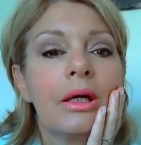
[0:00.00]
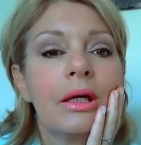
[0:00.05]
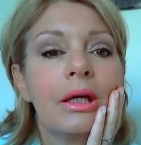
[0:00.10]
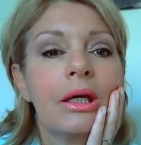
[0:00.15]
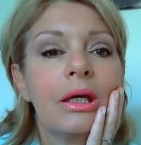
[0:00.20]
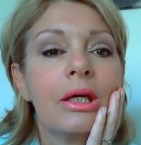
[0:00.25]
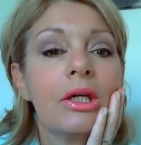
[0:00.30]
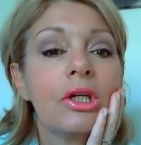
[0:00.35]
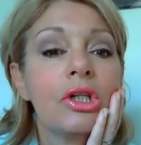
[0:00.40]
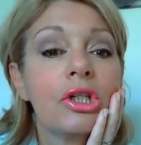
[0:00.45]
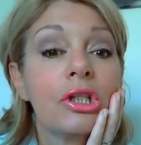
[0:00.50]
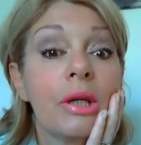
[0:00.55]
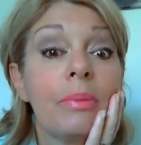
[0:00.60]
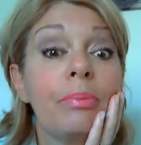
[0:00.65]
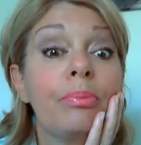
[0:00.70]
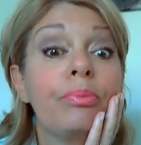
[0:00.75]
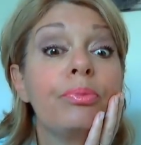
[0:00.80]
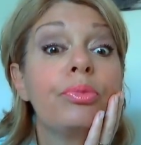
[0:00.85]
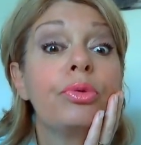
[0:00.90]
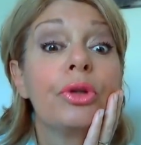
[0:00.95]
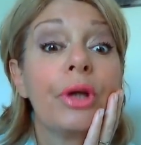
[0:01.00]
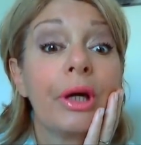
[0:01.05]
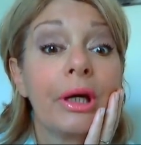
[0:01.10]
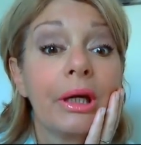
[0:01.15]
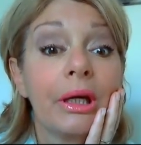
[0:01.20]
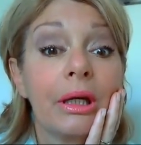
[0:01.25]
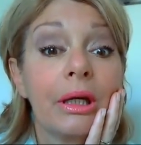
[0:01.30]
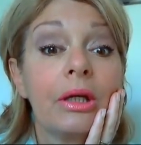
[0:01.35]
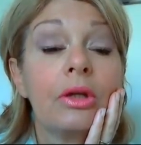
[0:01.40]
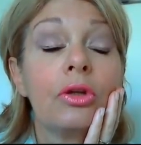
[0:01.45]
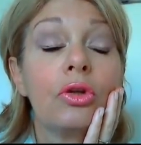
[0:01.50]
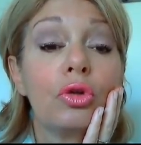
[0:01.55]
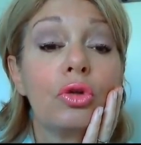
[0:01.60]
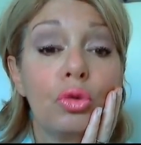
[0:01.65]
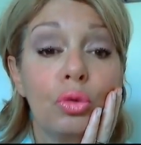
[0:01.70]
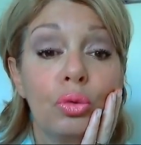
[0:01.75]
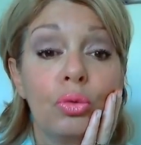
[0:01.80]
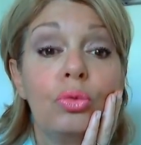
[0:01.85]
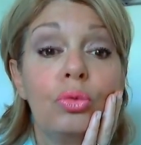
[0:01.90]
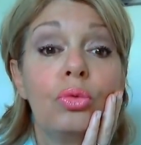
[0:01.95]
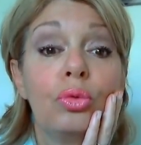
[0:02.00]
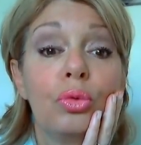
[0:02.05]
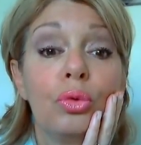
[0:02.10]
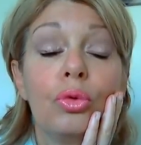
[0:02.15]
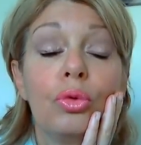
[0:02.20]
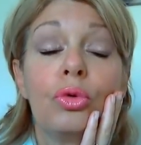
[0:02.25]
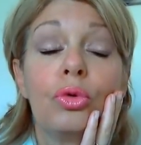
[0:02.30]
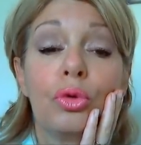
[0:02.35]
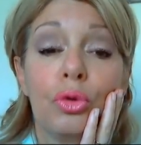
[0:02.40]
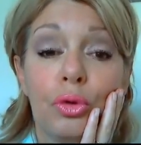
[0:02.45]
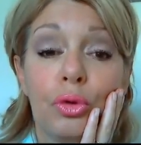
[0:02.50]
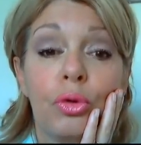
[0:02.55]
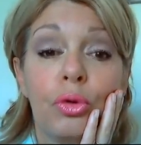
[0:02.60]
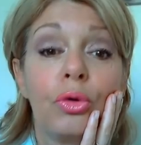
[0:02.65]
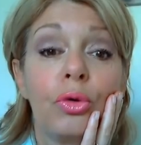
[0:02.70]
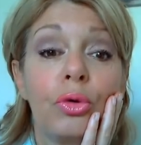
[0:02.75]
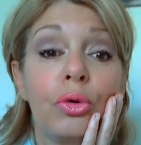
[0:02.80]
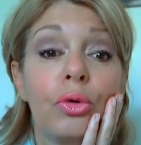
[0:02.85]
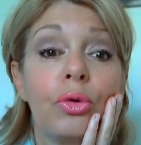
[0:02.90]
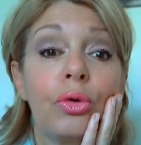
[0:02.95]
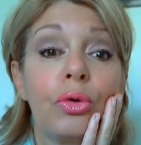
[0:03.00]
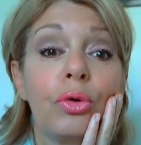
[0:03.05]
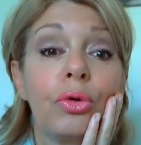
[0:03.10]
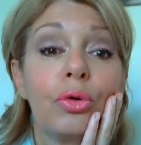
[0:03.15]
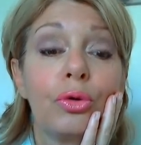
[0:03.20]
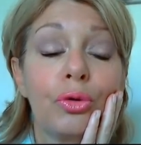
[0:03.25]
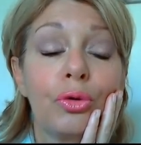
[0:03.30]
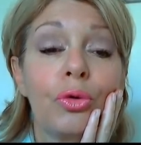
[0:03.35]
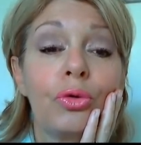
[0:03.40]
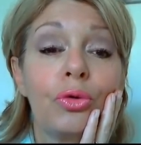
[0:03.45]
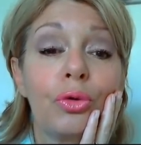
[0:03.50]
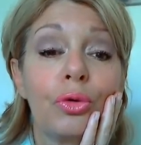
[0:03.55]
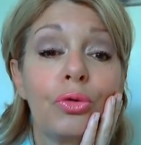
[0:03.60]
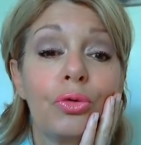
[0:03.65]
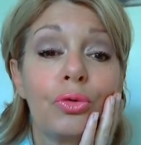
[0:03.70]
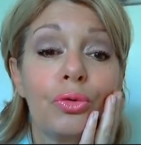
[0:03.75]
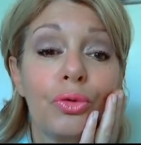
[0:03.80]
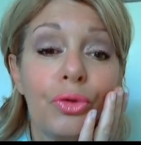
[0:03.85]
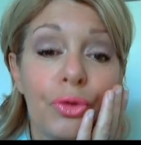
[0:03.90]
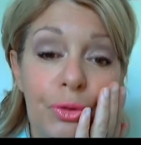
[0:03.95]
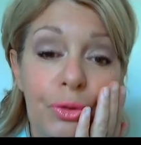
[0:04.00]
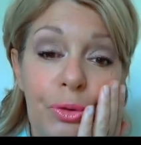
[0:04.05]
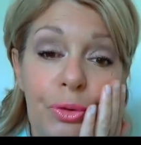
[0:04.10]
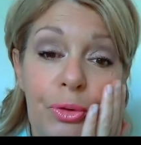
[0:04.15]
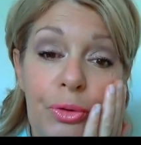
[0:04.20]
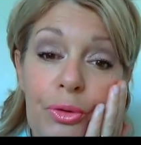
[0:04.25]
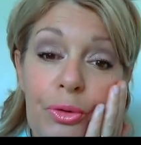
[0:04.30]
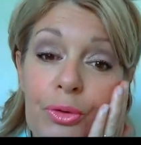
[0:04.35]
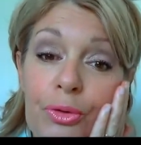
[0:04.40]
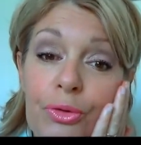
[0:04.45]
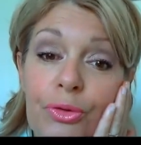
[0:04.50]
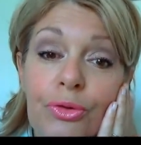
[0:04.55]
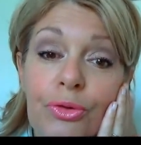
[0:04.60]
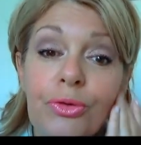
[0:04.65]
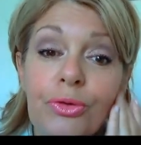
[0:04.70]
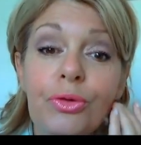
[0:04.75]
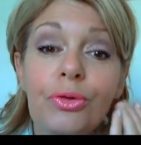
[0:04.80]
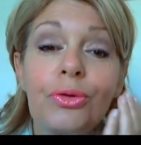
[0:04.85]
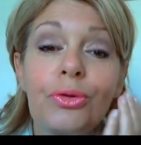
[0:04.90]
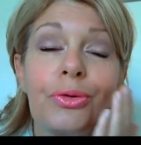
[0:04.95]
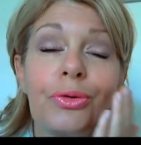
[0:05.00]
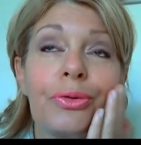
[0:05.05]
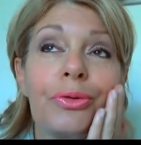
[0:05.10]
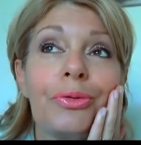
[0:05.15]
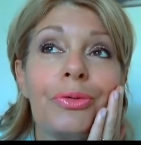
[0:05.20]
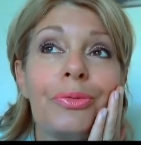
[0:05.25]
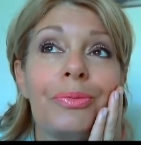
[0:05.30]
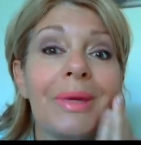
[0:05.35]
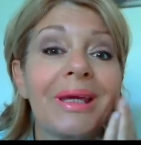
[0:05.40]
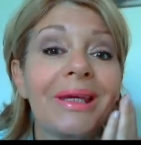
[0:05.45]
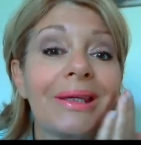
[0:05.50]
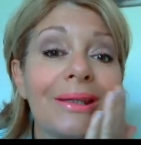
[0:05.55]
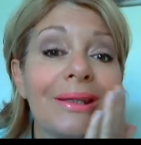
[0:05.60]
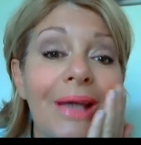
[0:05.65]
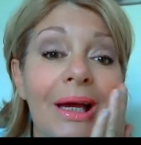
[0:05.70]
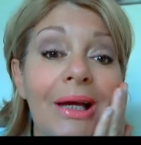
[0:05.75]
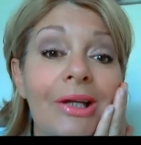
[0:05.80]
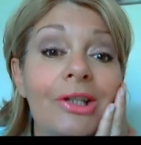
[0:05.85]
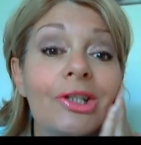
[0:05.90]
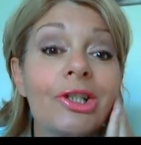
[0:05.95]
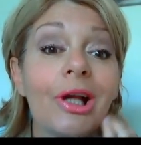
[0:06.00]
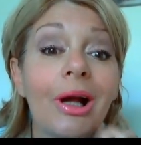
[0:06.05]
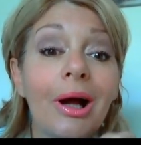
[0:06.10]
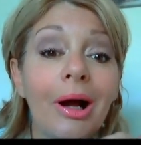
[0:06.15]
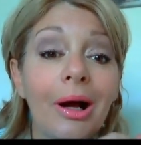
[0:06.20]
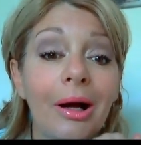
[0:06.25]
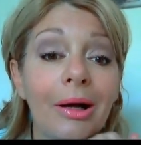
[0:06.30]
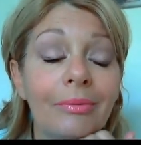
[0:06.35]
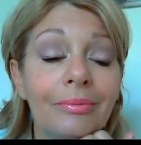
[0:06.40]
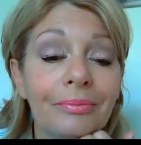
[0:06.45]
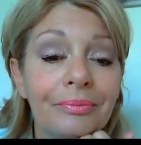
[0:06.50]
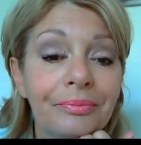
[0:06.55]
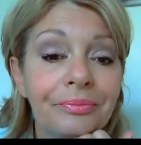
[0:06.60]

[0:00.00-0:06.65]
et j'ai poudré tout, de, tout ce, maquillage gras.